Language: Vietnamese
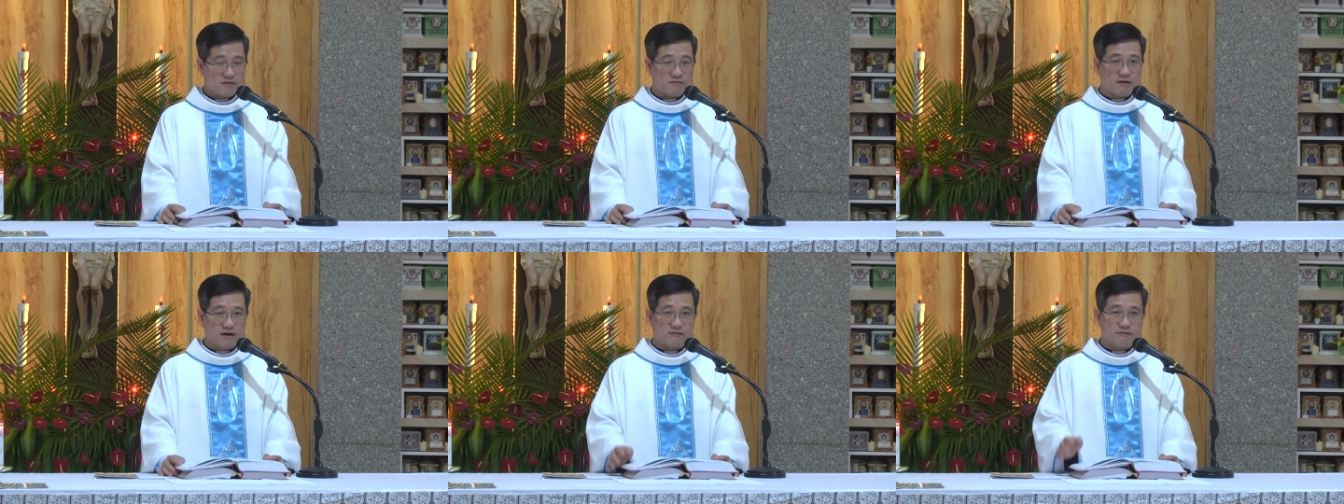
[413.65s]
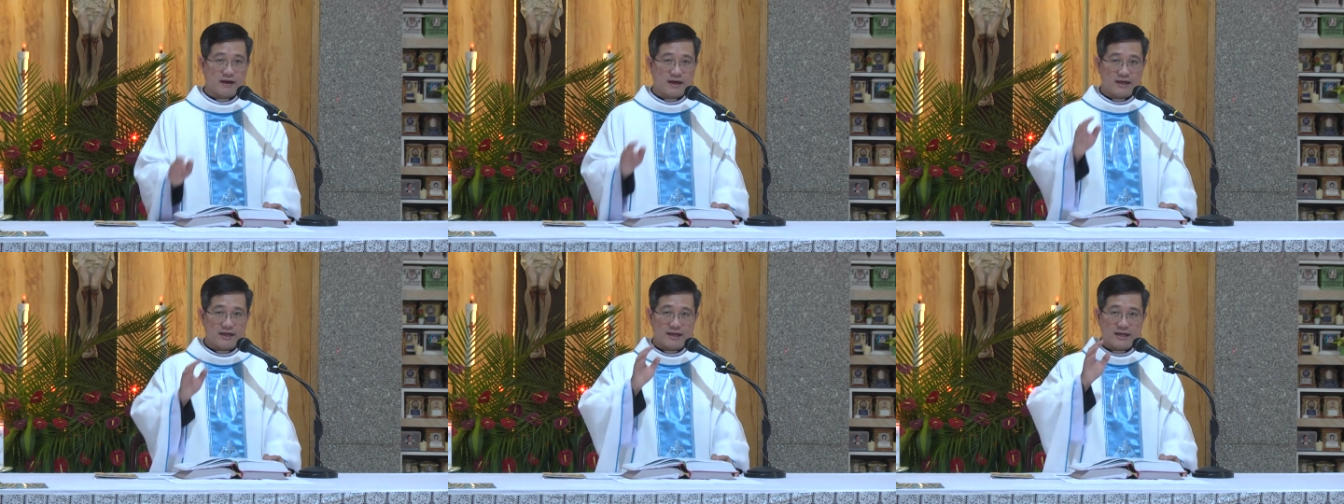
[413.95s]

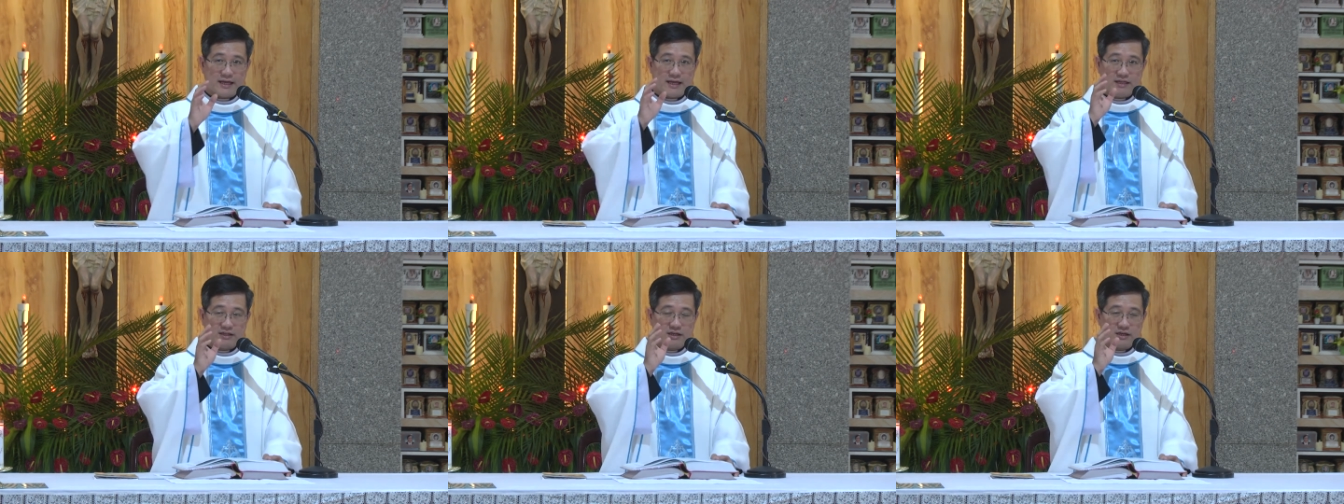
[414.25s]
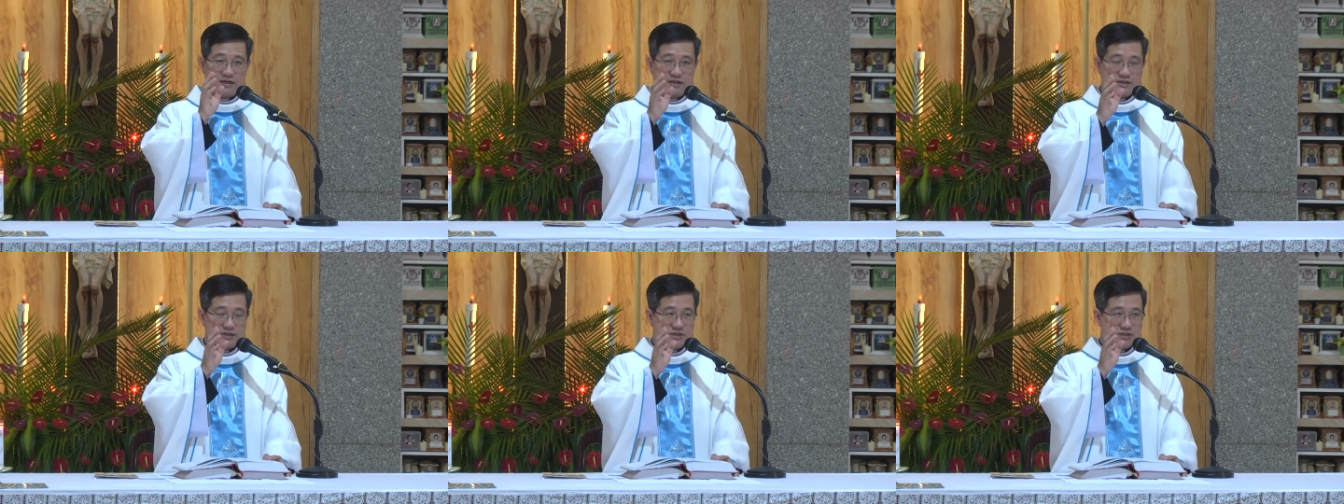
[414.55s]
và phải ý
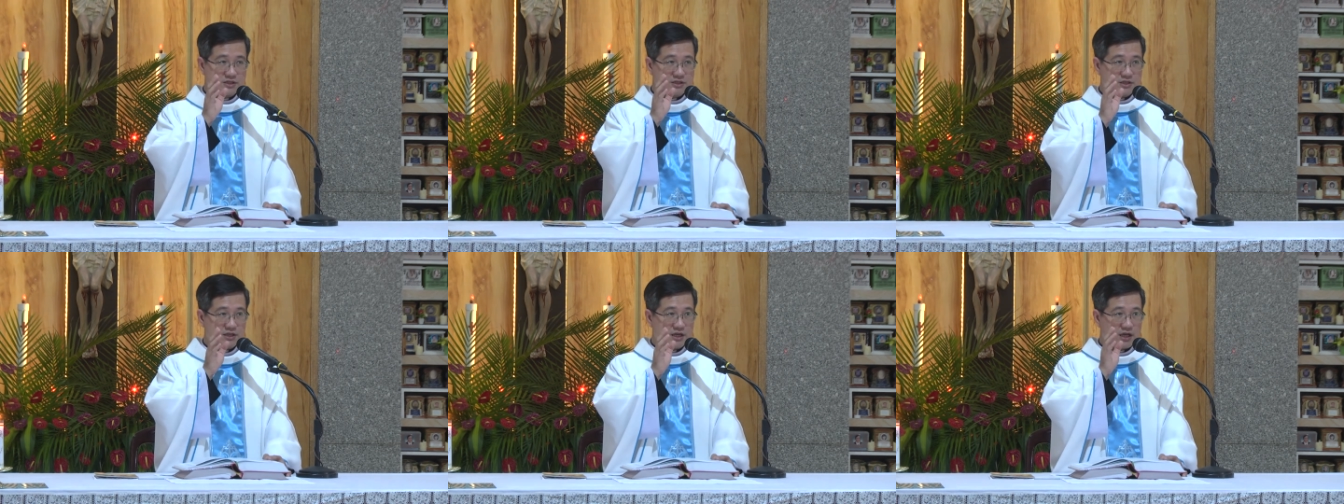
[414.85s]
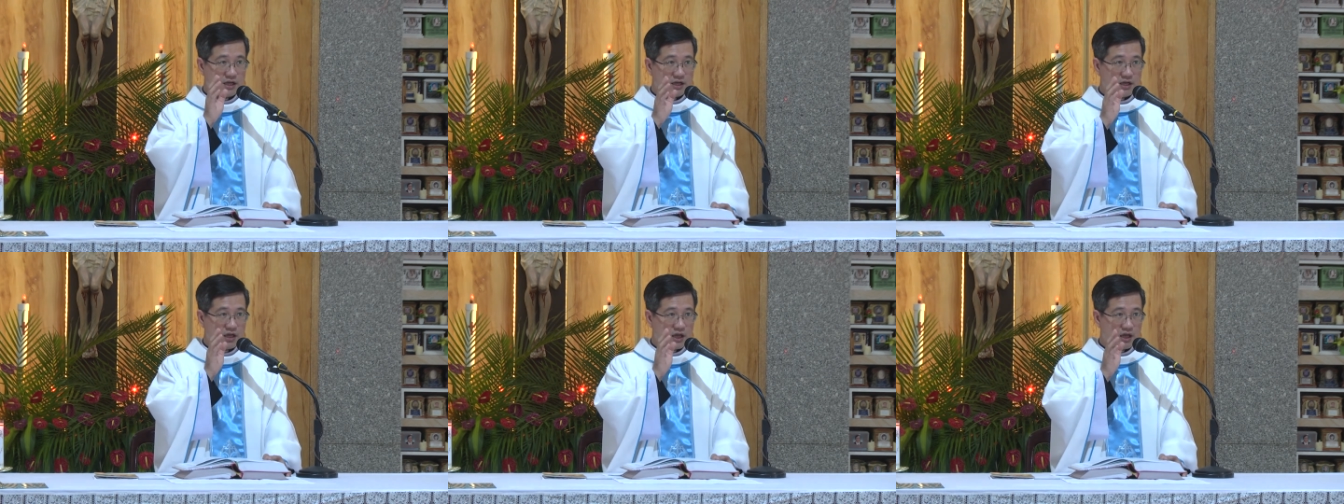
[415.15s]
thức sự
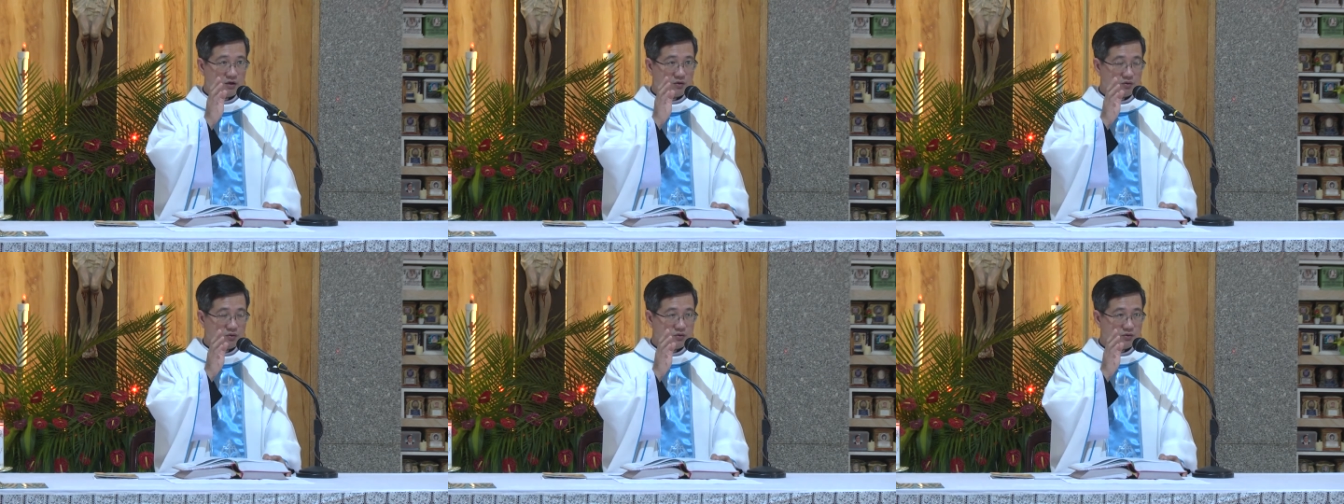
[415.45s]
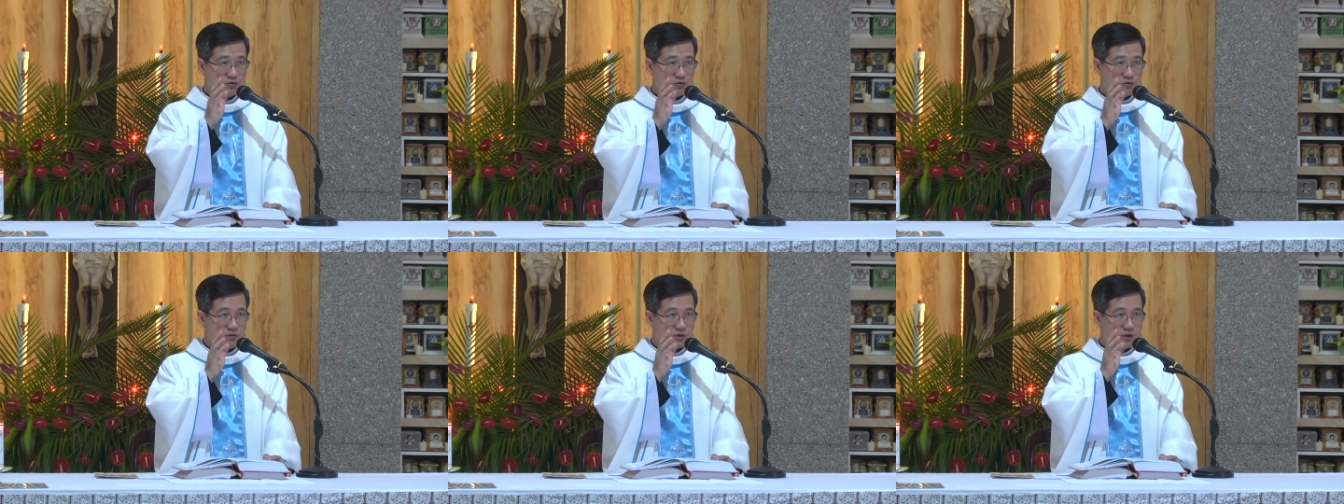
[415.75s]
hiện diện
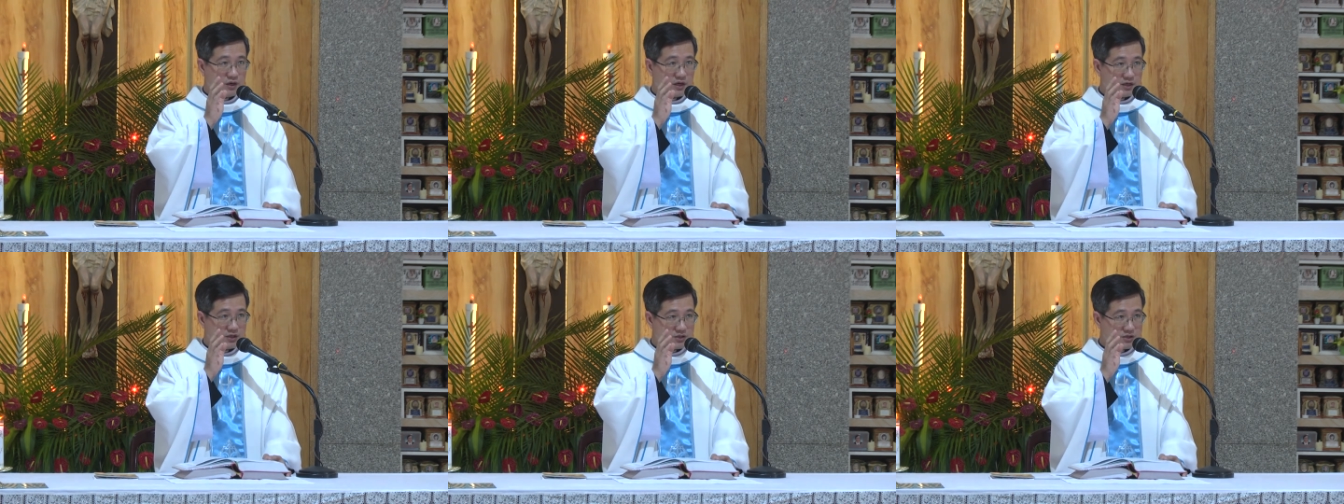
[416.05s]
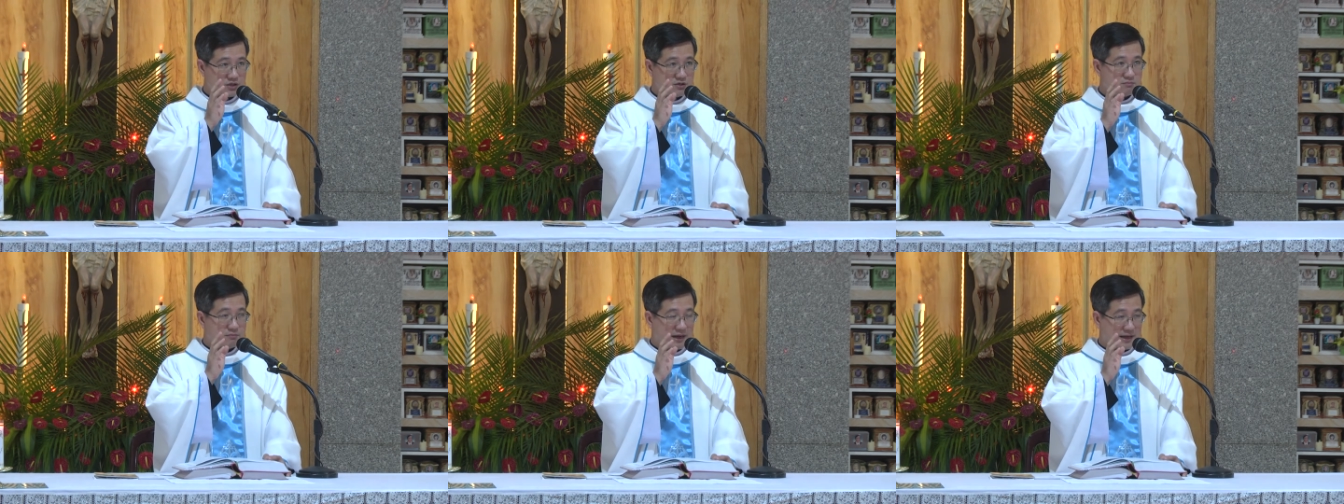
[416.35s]
của Chúa ở
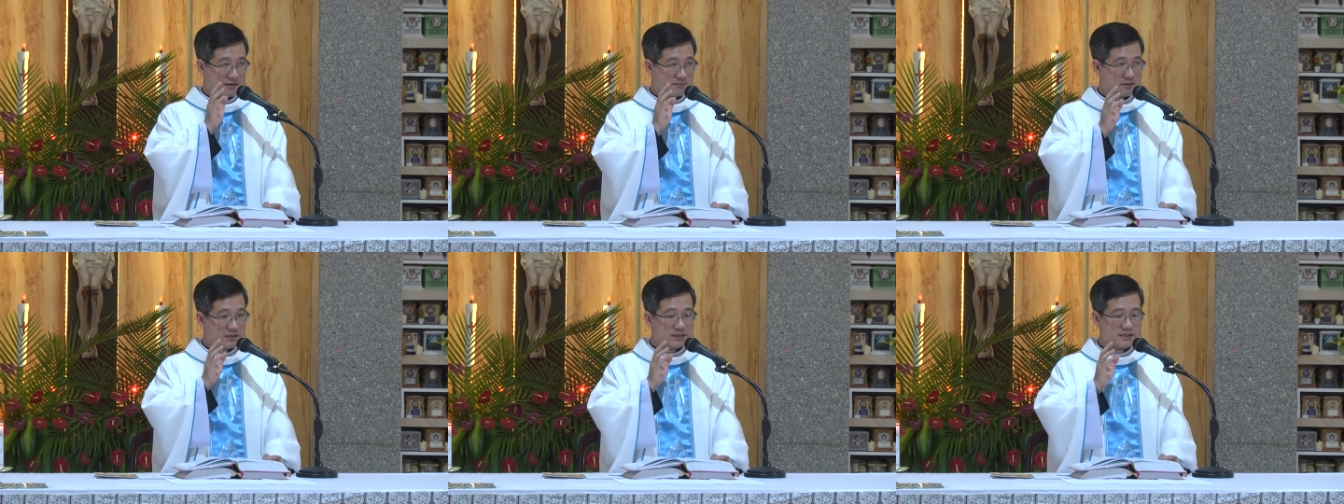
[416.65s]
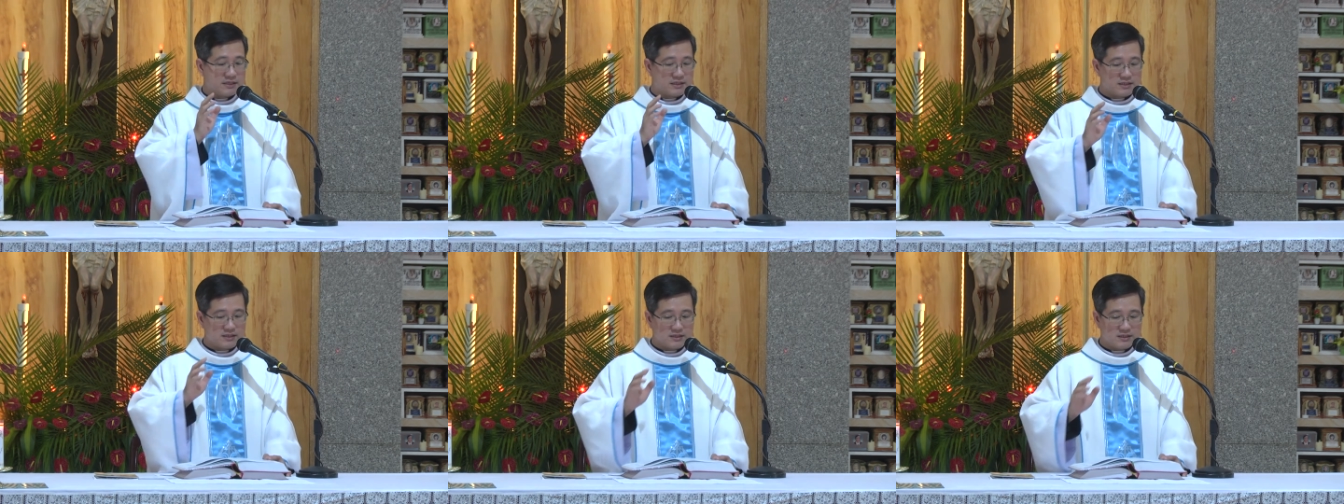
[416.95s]
trước mặt
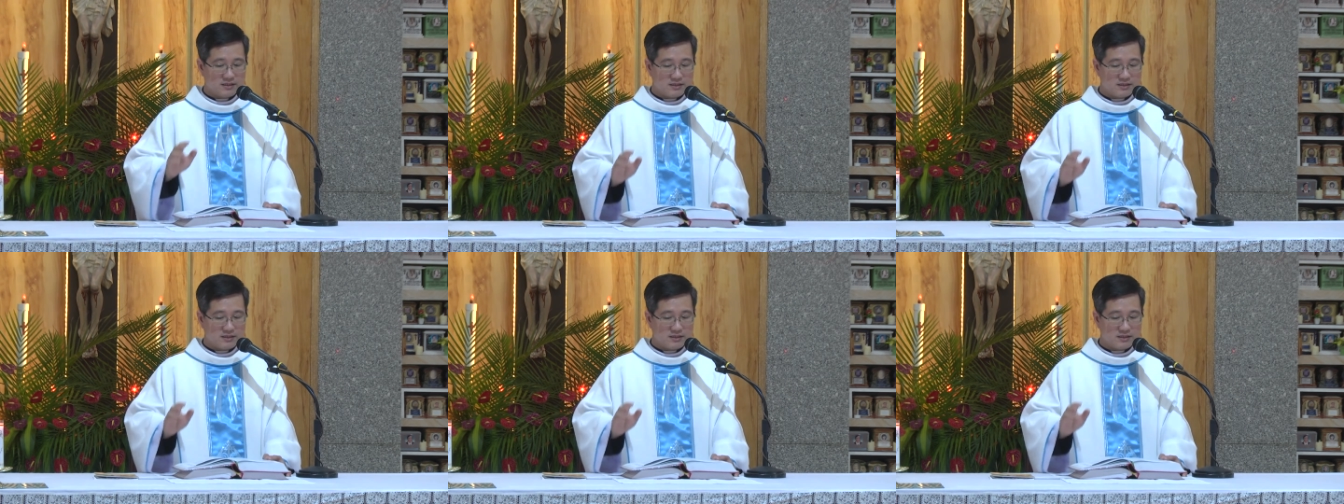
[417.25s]
mình.